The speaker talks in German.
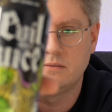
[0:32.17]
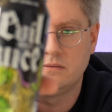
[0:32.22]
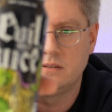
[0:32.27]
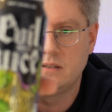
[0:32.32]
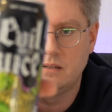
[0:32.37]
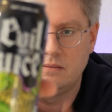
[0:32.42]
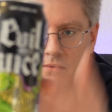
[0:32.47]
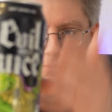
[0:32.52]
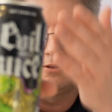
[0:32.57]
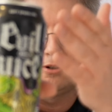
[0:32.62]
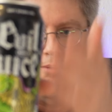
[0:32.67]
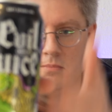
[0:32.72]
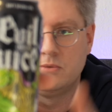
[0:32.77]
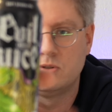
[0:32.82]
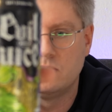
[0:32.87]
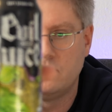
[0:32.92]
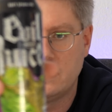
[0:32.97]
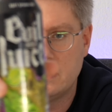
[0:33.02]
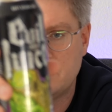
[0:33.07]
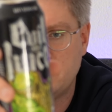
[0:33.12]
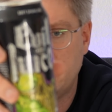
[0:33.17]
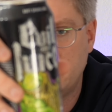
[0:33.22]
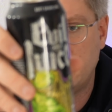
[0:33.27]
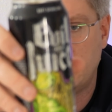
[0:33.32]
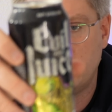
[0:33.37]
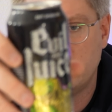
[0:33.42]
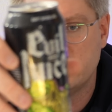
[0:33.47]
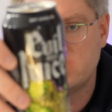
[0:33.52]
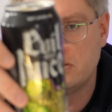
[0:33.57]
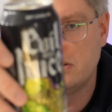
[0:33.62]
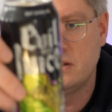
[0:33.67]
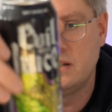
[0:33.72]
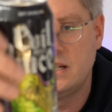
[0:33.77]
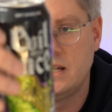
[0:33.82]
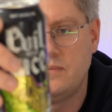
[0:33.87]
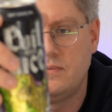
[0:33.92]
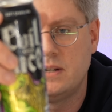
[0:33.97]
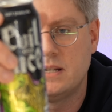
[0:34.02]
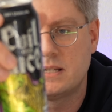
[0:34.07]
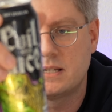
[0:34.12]
und dann kommt sowas bei raus und dann
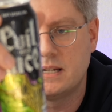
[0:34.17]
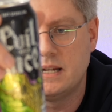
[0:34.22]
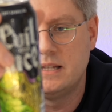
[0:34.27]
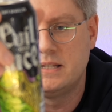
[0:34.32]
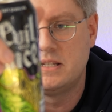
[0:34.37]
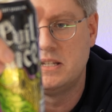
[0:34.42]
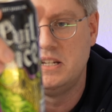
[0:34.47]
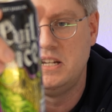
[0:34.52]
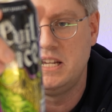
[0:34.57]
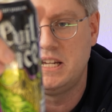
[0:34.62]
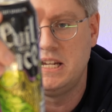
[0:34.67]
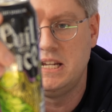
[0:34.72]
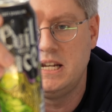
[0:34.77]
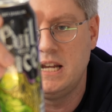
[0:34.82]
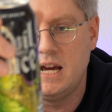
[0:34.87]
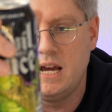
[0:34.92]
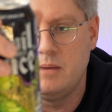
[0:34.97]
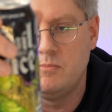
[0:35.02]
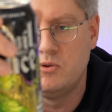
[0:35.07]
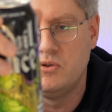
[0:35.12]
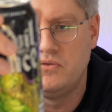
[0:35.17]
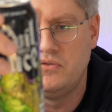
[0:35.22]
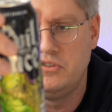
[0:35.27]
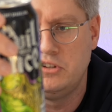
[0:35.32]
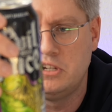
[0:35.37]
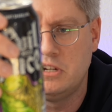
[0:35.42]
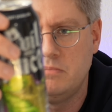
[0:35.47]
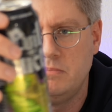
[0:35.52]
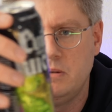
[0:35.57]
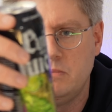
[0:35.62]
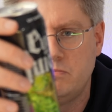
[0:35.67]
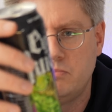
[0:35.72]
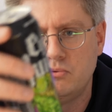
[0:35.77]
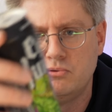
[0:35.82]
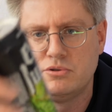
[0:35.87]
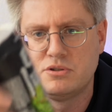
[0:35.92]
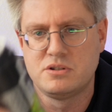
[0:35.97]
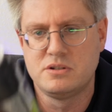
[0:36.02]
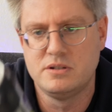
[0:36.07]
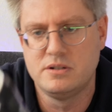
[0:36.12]
nehmen wir das Ganze Licky Lime und Vitamin
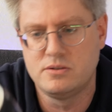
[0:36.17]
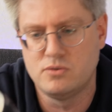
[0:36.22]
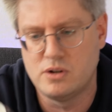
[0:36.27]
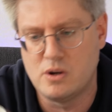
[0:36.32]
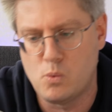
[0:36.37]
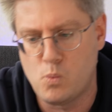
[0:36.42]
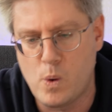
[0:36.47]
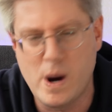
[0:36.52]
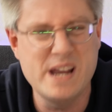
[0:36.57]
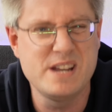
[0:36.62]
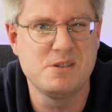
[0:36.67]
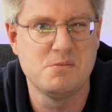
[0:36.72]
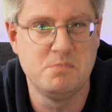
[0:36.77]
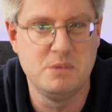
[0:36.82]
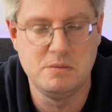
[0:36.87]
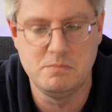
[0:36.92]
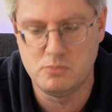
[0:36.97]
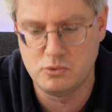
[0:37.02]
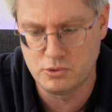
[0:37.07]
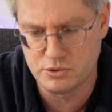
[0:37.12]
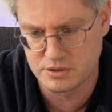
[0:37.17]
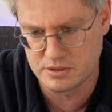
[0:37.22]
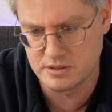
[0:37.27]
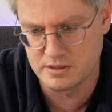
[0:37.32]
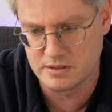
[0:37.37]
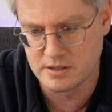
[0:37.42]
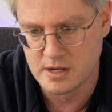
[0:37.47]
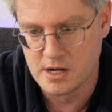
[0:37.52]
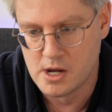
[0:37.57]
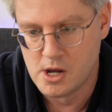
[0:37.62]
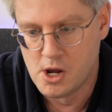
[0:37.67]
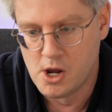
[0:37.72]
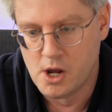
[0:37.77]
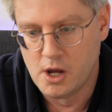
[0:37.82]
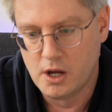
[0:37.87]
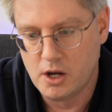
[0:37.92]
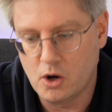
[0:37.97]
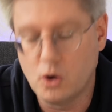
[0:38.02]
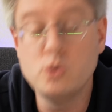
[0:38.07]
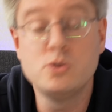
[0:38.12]
Boosted oder Vitamin Boosted
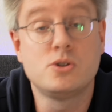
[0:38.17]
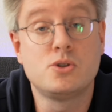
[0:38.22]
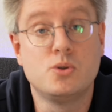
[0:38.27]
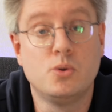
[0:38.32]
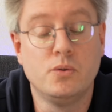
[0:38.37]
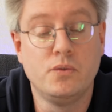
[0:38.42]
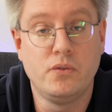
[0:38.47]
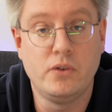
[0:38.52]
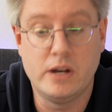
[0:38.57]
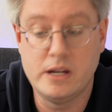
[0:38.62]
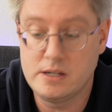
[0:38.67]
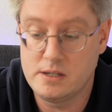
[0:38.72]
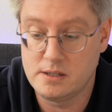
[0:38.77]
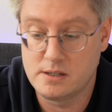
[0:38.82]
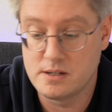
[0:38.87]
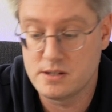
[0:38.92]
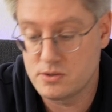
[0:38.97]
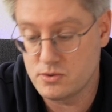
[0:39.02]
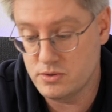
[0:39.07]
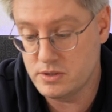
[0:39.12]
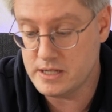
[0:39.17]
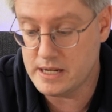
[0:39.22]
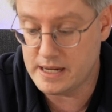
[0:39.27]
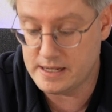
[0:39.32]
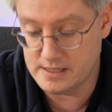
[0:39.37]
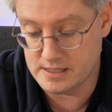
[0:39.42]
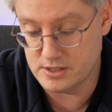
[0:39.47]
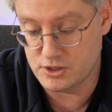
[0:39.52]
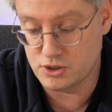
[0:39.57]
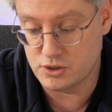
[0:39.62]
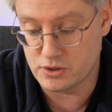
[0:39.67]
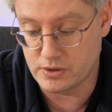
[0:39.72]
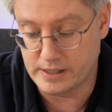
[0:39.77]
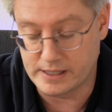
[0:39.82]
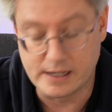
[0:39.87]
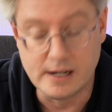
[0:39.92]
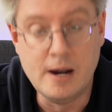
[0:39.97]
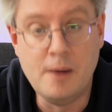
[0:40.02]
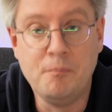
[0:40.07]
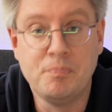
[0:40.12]
und schon fertig ist unser Energy
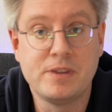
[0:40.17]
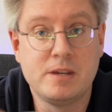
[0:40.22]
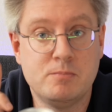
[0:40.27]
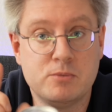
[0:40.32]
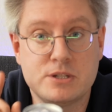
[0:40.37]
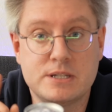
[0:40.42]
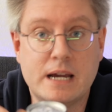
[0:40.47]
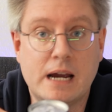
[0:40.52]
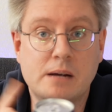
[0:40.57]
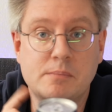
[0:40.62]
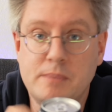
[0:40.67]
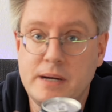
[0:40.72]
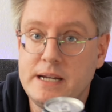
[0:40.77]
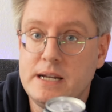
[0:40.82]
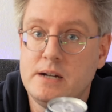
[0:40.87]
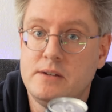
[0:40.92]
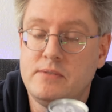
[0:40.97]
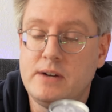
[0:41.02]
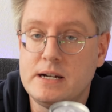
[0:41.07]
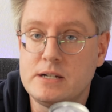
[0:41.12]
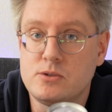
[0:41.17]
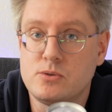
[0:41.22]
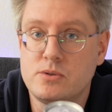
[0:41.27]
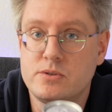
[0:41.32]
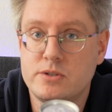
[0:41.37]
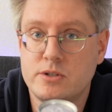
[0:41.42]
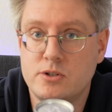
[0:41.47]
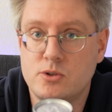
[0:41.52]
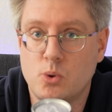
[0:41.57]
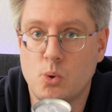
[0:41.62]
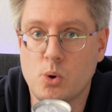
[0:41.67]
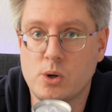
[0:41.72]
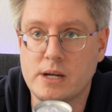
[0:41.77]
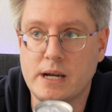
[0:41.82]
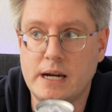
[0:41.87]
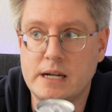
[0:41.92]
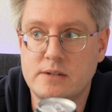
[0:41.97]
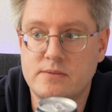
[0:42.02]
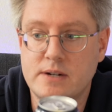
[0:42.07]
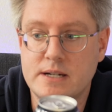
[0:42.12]
Drink. Ich muss sagen, meine Erwartungen sind hoch,
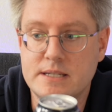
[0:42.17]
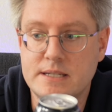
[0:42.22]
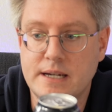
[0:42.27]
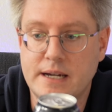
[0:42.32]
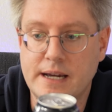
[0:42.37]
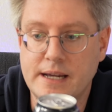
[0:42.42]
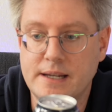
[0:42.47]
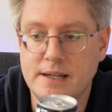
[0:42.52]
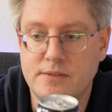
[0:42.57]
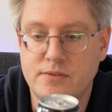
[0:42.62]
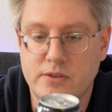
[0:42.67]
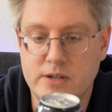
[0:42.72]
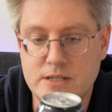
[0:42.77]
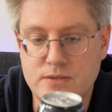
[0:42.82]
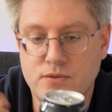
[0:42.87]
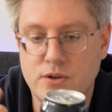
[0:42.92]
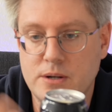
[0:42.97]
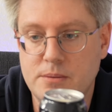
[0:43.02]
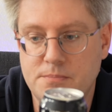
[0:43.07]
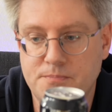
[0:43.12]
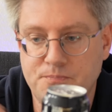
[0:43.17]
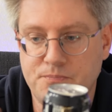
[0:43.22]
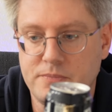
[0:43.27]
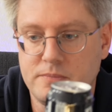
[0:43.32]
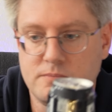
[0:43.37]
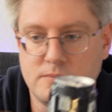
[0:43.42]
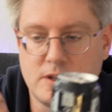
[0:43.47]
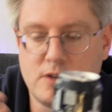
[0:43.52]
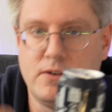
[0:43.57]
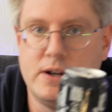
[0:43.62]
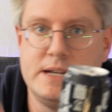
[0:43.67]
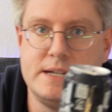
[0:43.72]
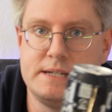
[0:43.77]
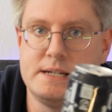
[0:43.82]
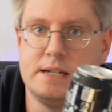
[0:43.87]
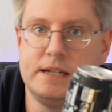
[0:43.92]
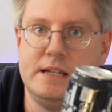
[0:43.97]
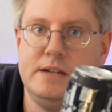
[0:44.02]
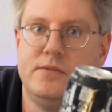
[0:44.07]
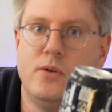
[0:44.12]
gerade weil es ja eigentlich jetzt von einem
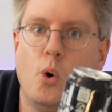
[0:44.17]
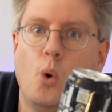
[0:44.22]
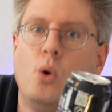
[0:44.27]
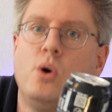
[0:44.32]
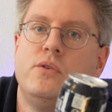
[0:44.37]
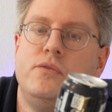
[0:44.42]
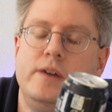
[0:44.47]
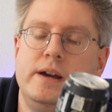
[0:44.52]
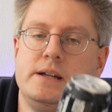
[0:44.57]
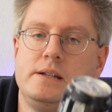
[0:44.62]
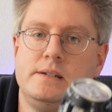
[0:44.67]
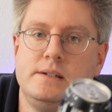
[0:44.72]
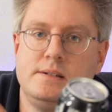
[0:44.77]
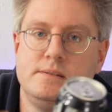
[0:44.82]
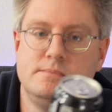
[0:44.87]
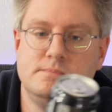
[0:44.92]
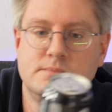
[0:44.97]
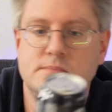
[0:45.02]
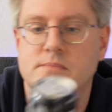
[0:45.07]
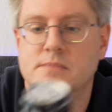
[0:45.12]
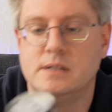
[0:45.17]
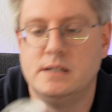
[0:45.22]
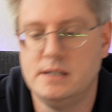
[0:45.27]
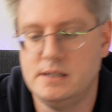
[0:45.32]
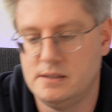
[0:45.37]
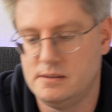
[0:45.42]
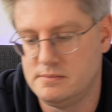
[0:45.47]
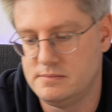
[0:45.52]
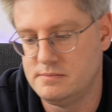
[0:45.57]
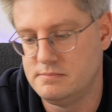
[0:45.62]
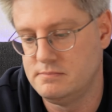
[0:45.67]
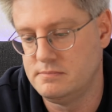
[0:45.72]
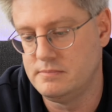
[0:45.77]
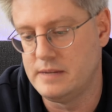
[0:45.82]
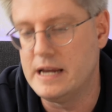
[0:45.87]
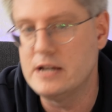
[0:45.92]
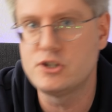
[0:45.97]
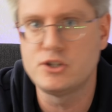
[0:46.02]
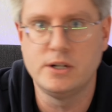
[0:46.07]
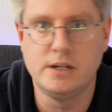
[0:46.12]
qualitativ hochwertigen äh,
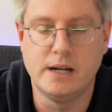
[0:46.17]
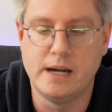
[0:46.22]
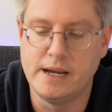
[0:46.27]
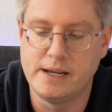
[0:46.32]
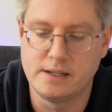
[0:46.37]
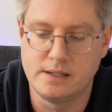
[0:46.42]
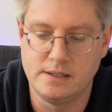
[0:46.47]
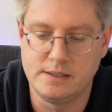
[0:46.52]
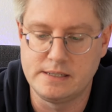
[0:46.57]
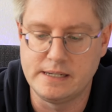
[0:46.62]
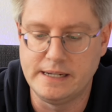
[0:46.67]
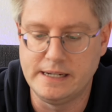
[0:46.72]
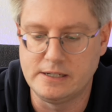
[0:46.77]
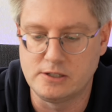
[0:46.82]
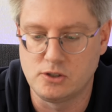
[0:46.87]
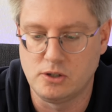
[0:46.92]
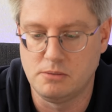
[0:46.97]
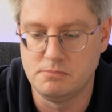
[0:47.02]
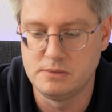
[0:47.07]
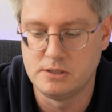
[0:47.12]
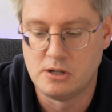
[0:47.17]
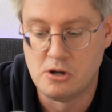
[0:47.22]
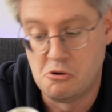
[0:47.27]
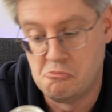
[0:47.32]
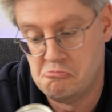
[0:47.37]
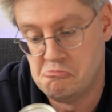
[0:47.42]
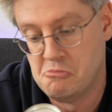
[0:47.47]
Hersteller eigentlich daherkommt. kommt.